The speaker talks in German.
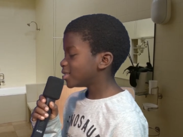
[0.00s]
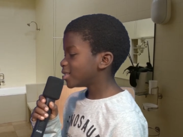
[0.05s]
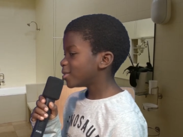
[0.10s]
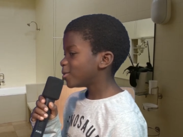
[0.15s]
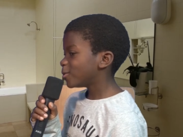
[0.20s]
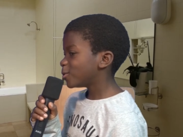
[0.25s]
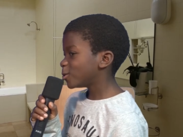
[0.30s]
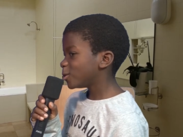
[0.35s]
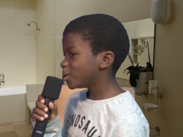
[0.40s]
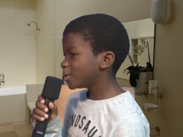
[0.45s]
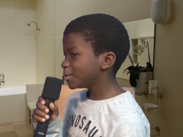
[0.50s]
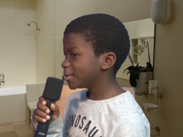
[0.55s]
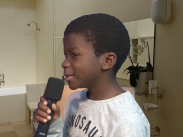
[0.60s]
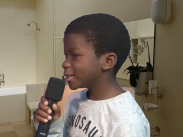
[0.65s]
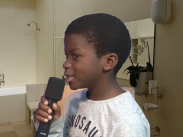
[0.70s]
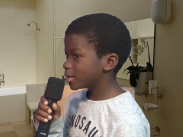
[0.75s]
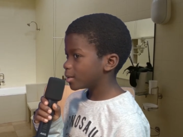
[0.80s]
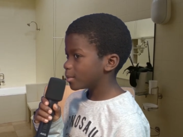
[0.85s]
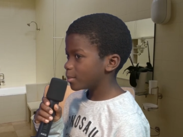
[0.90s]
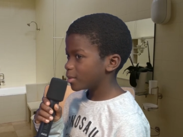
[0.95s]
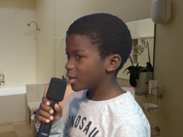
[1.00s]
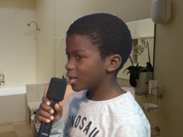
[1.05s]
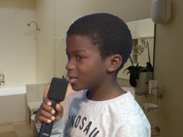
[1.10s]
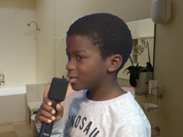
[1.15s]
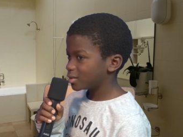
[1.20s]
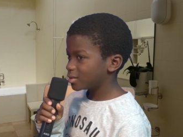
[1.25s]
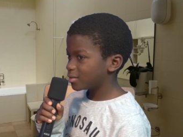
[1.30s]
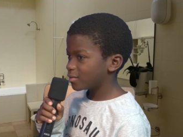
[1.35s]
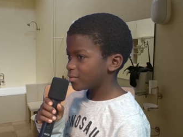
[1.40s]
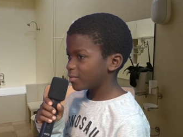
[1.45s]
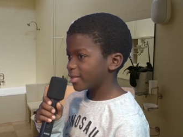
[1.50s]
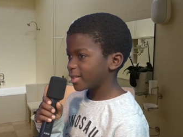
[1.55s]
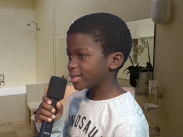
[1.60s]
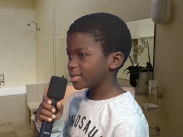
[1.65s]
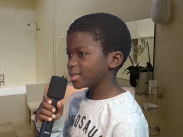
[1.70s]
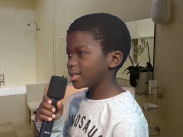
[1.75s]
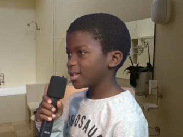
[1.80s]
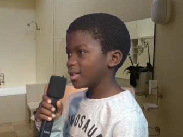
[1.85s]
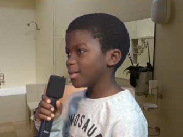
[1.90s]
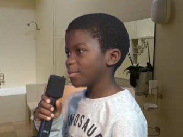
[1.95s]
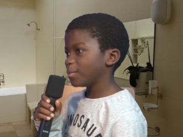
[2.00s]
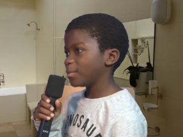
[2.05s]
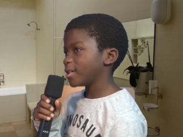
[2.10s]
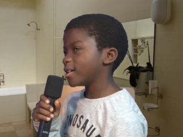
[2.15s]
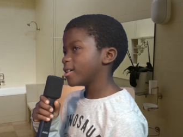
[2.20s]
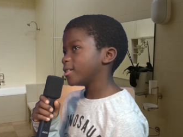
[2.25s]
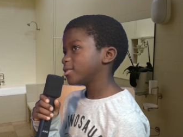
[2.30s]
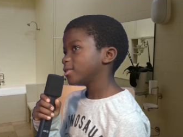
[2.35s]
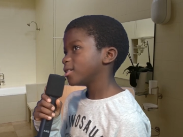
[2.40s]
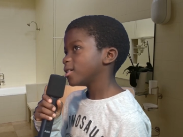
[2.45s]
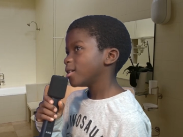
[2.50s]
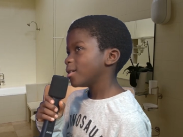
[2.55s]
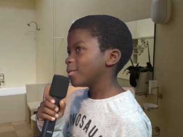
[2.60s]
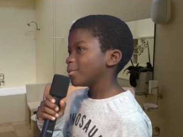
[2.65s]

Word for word: der Früh wird am meisten Wasser gebraucht.